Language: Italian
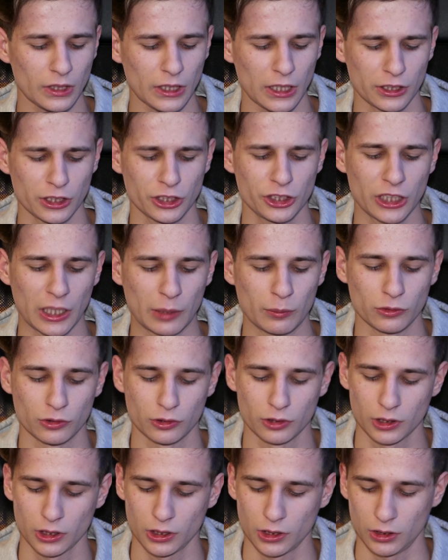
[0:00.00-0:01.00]

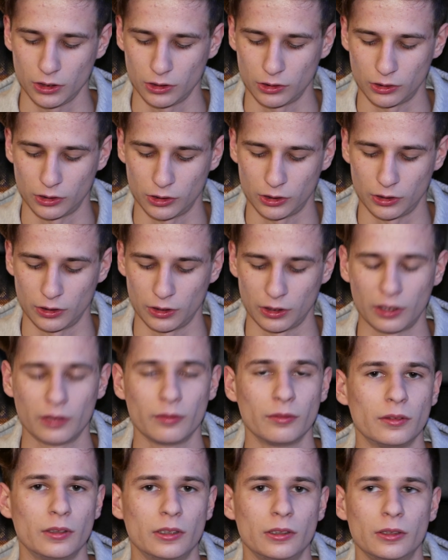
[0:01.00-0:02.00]
diciamo eh,
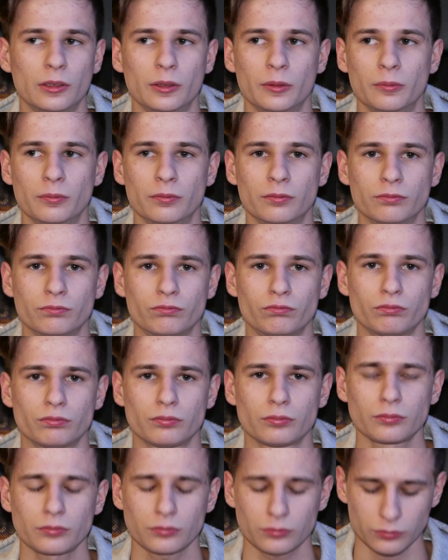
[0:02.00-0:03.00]
ehm,
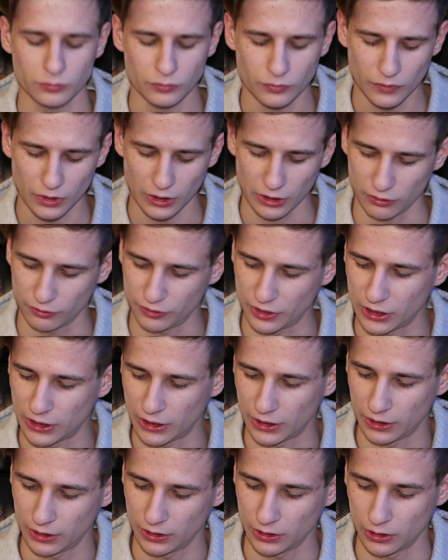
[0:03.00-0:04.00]

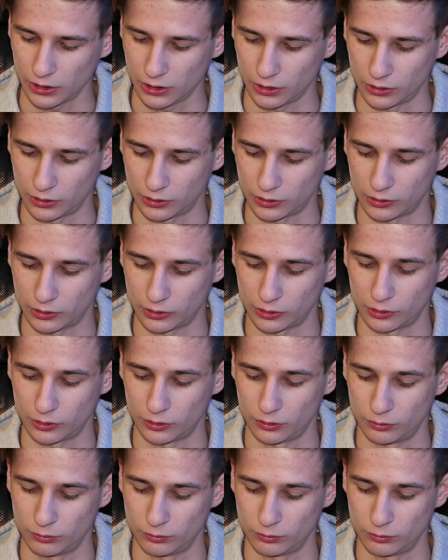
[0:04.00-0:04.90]
viene eh,